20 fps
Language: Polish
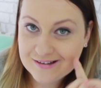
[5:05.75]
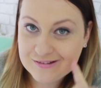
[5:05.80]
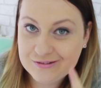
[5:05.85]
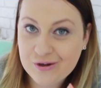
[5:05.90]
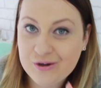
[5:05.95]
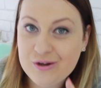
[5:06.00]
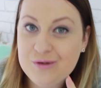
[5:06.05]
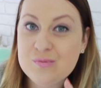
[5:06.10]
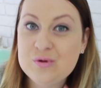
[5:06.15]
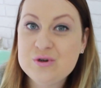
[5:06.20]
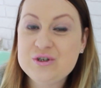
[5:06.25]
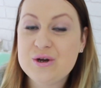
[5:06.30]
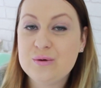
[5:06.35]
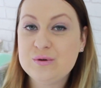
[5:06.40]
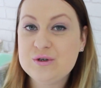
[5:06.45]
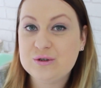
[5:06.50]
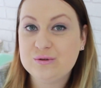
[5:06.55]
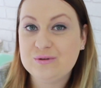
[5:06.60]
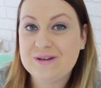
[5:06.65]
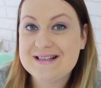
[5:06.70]
No i
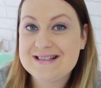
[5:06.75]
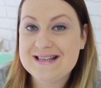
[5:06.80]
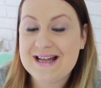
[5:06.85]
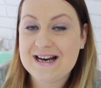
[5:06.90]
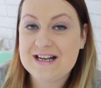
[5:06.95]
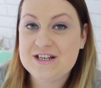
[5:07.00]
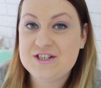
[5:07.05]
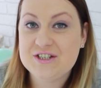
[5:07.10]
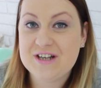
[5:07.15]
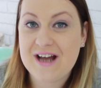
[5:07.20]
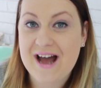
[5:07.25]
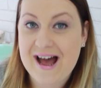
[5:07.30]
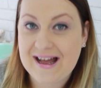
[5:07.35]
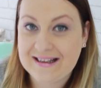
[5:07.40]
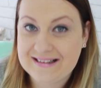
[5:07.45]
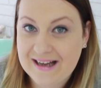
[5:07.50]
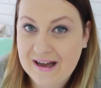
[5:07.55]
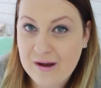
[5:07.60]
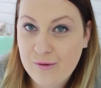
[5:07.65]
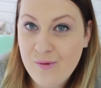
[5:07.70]
musiał się tutaj znaleźć
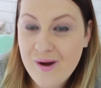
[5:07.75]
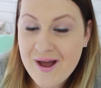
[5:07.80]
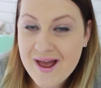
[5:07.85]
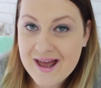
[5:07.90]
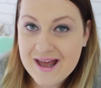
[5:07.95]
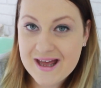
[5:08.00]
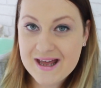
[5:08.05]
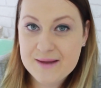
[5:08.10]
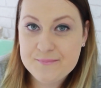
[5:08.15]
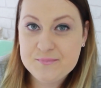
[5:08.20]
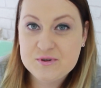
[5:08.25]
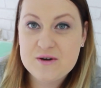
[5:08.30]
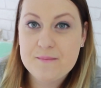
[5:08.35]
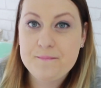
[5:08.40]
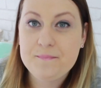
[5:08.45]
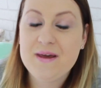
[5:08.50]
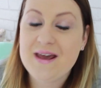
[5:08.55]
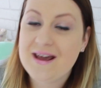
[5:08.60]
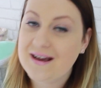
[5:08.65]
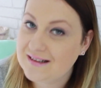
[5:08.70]
kanał e,
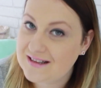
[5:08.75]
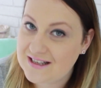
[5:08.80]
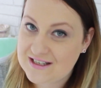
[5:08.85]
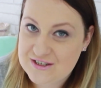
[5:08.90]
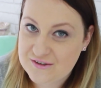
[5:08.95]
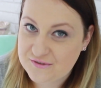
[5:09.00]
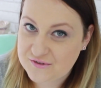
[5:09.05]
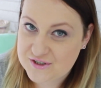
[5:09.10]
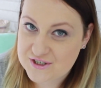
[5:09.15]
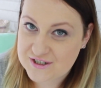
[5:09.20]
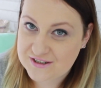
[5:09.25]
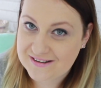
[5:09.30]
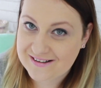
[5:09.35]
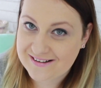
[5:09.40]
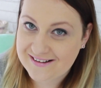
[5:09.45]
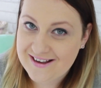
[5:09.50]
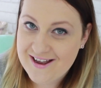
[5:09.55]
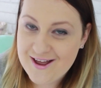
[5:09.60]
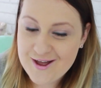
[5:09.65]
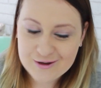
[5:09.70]
przepięknej
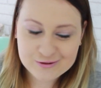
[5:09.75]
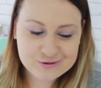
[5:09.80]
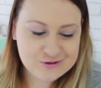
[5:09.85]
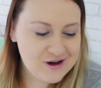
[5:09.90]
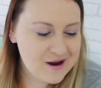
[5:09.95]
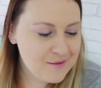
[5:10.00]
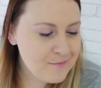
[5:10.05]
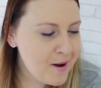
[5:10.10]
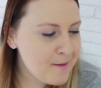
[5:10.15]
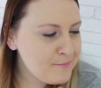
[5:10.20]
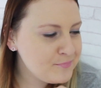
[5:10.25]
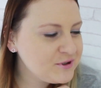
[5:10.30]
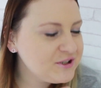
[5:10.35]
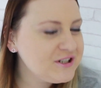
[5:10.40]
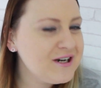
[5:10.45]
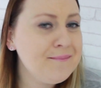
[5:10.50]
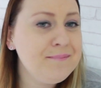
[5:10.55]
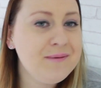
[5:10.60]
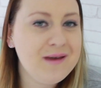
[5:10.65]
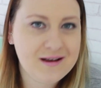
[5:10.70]
dziewczyny, która ma
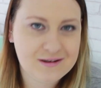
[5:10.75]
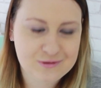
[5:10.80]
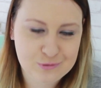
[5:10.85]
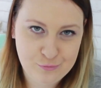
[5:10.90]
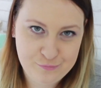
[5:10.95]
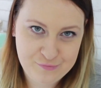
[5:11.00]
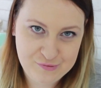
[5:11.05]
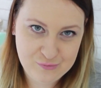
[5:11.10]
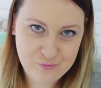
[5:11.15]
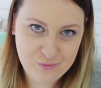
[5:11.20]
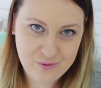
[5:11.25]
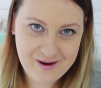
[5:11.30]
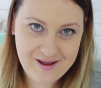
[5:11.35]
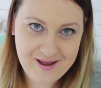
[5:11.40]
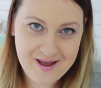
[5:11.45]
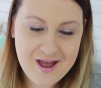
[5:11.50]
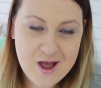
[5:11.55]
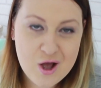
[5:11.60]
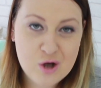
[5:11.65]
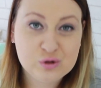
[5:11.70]
przepiękną
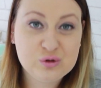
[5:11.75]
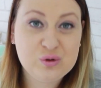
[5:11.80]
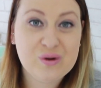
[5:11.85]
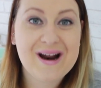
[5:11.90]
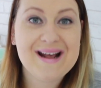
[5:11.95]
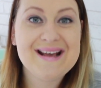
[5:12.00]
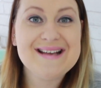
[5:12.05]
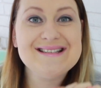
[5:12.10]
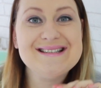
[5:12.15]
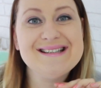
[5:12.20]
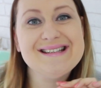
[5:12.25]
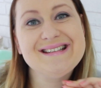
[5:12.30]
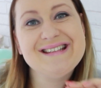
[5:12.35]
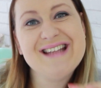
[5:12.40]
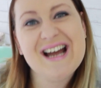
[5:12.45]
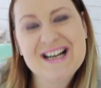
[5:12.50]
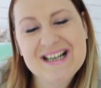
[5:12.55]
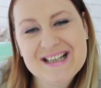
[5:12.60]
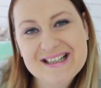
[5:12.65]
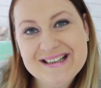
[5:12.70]
figurę, która jest
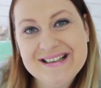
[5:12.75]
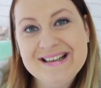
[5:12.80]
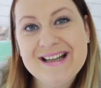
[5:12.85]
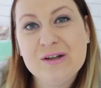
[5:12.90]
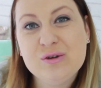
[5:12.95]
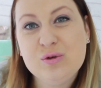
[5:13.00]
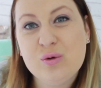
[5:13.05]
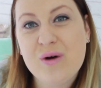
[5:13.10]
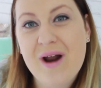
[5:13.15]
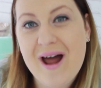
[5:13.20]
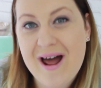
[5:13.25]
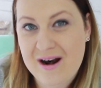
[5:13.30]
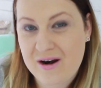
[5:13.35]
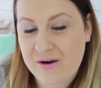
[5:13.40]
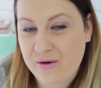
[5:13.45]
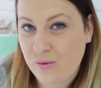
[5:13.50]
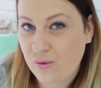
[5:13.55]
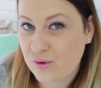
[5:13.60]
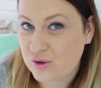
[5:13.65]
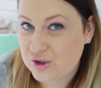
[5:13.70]
tak
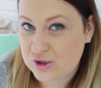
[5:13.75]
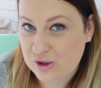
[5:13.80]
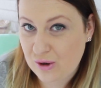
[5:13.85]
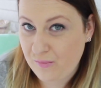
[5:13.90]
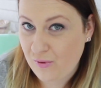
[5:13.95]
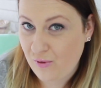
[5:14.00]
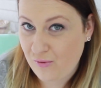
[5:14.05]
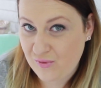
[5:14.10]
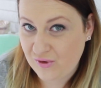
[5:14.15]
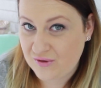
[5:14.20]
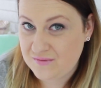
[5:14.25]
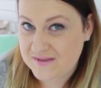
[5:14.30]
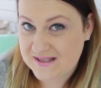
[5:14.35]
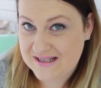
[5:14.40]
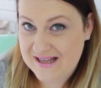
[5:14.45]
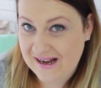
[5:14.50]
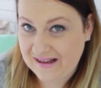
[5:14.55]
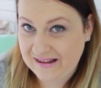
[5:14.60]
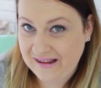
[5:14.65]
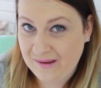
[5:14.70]
naturalną osobą moim
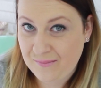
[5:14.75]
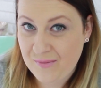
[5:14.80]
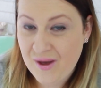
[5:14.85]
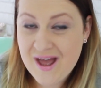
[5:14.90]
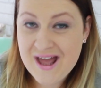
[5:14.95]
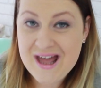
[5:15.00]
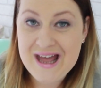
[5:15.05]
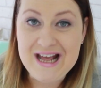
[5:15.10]
zdaniem